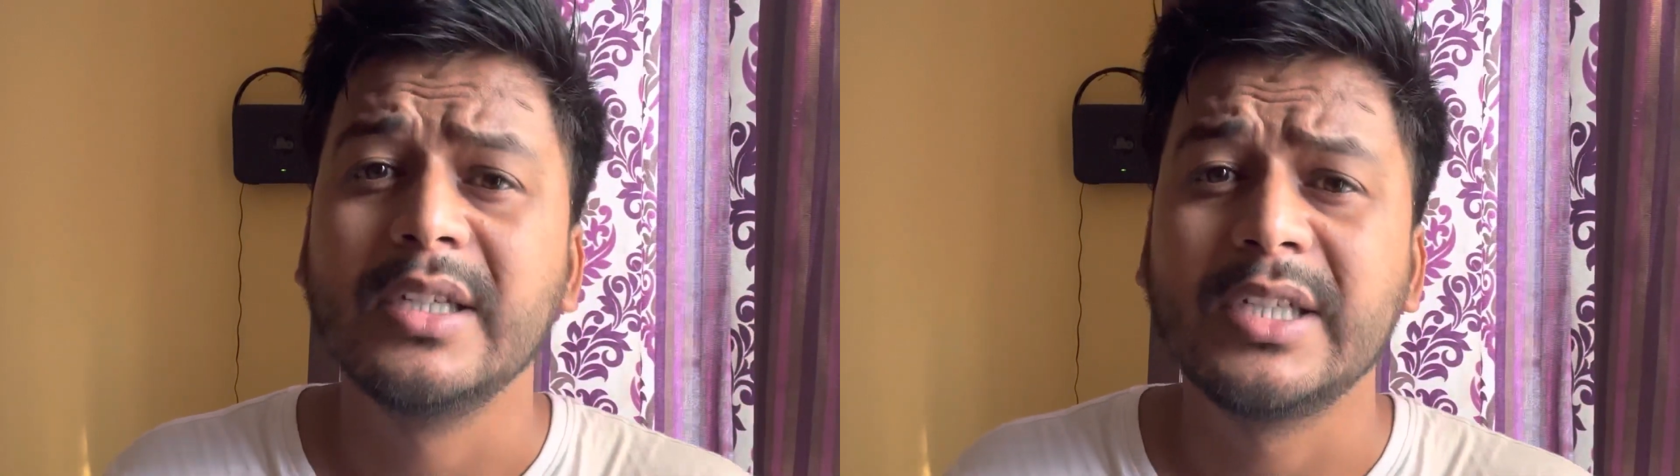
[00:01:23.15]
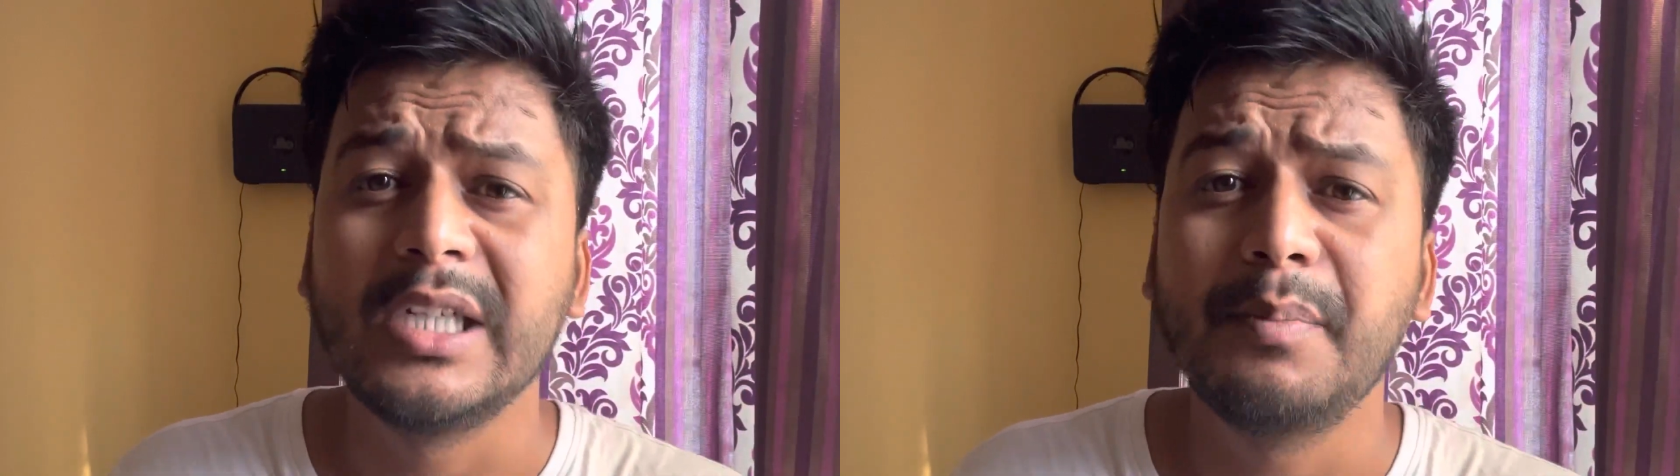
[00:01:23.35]

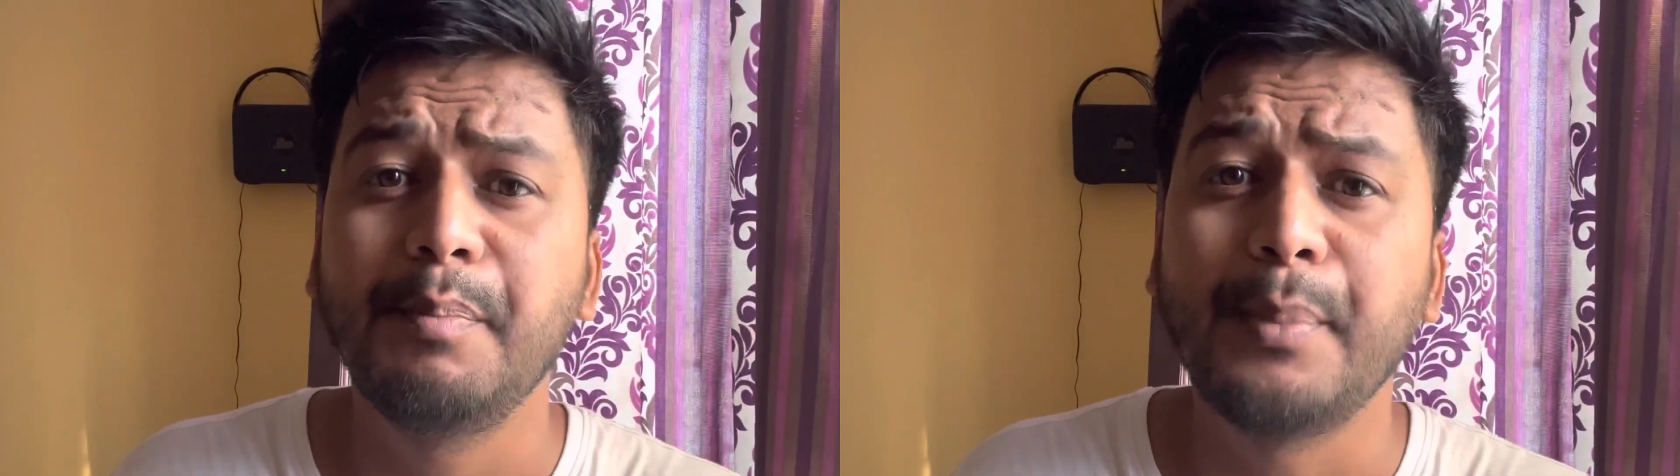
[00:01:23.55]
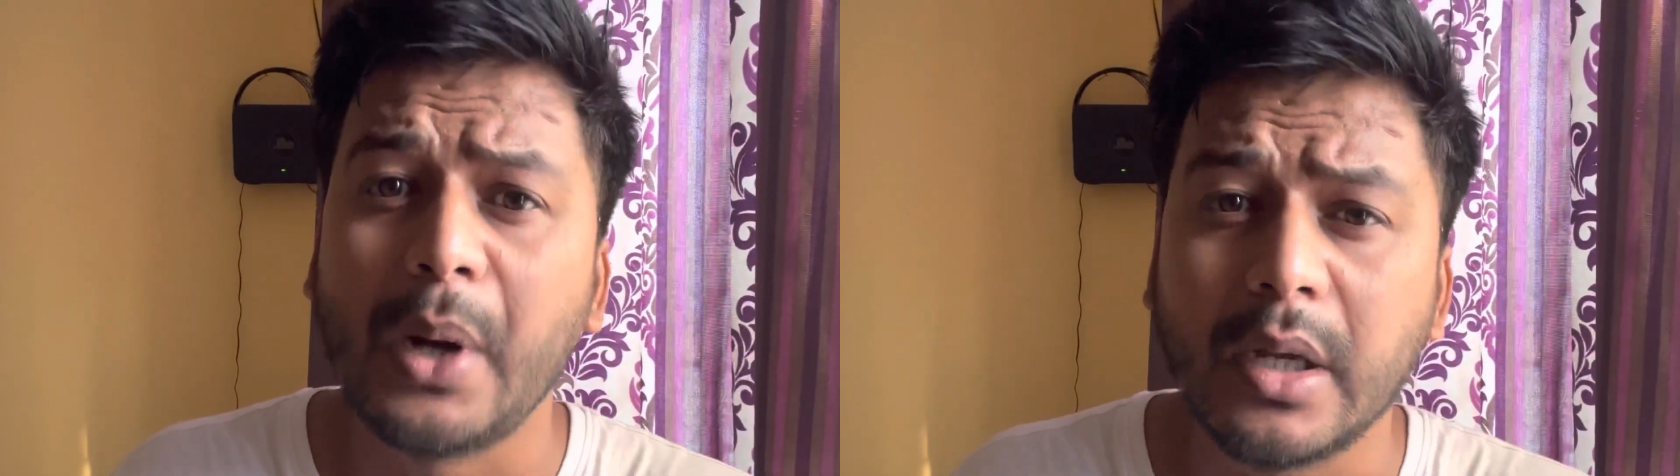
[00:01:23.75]
सिर्फ
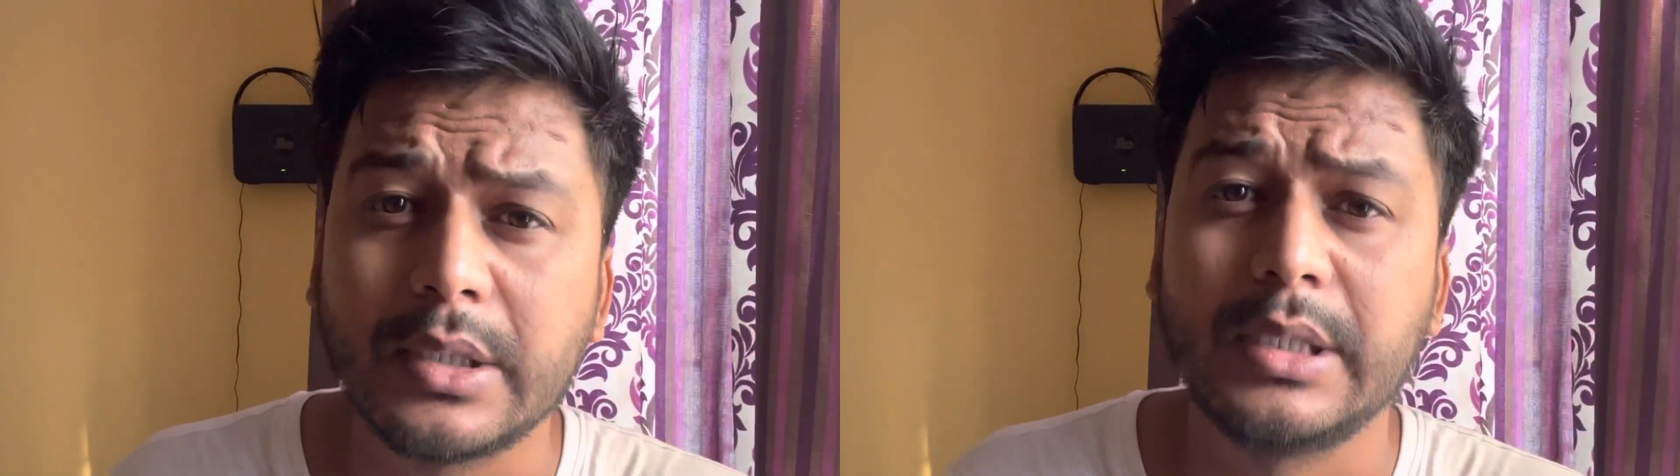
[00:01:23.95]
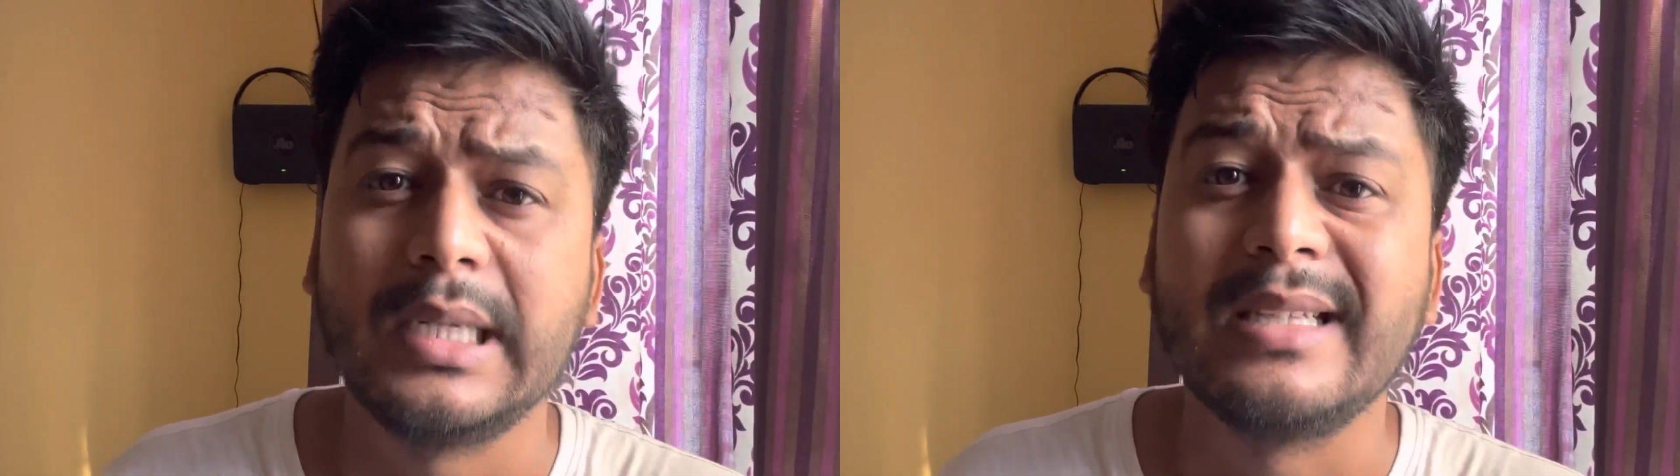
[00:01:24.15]
पाँच
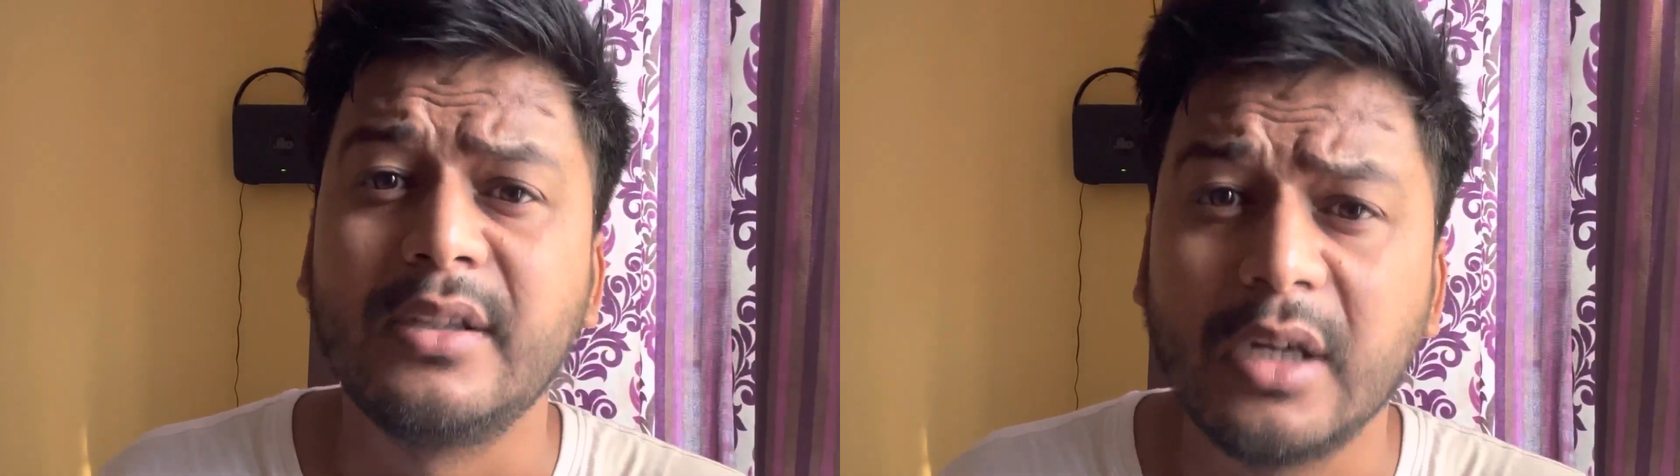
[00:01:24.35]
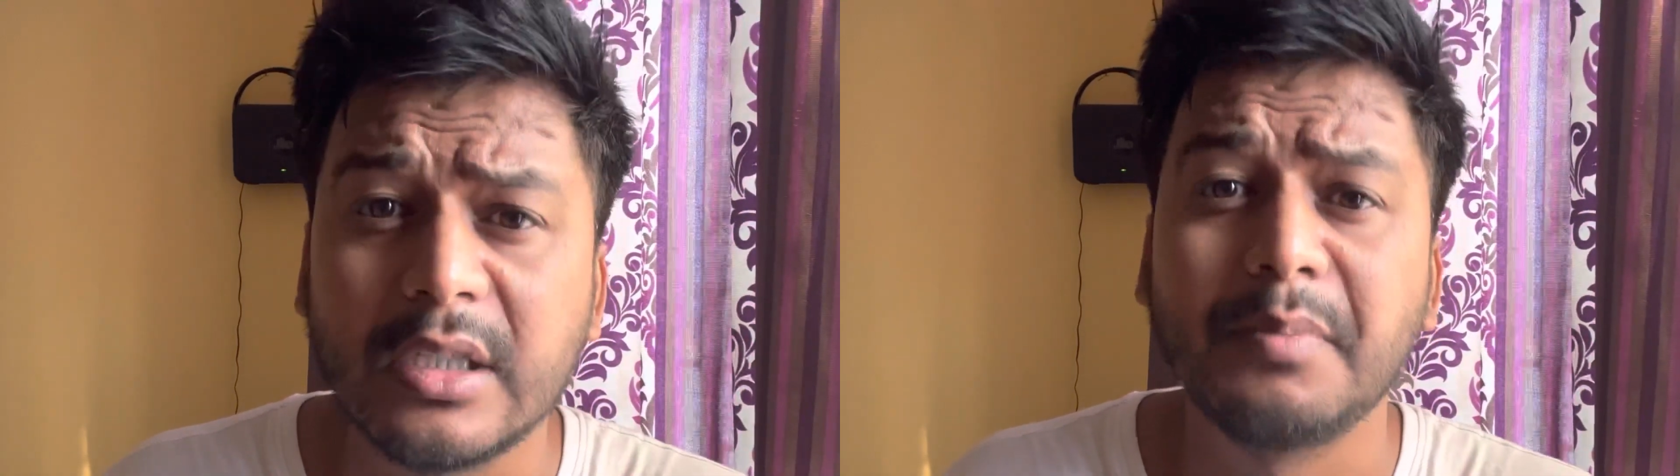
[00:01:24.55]
से
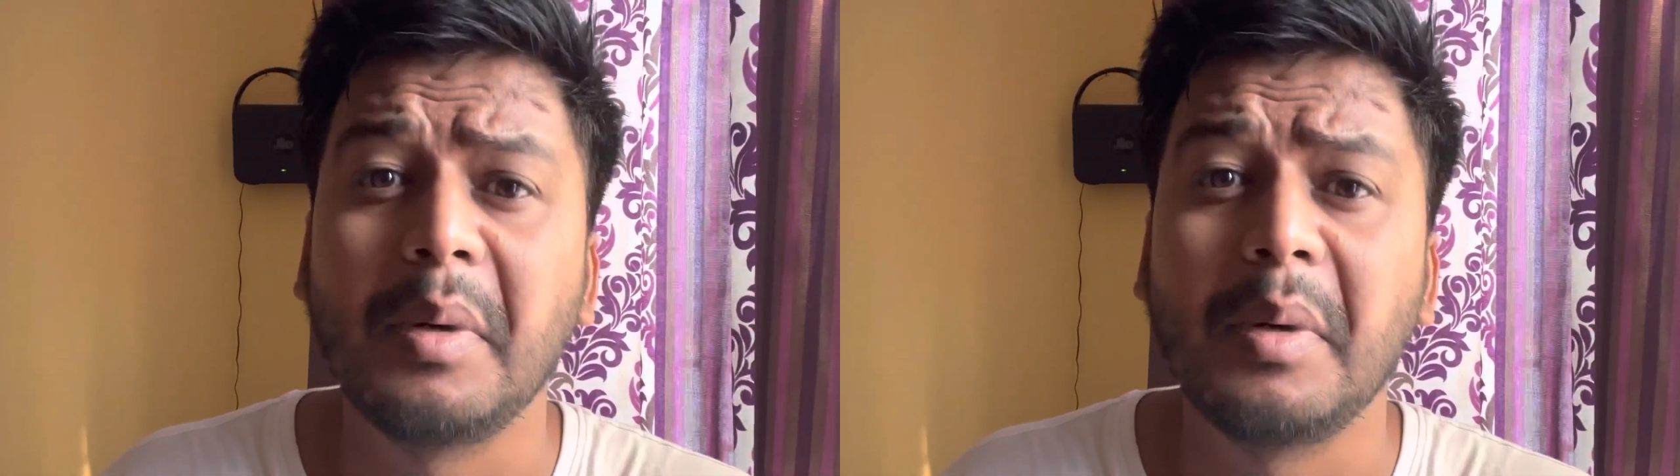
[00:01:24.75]
दस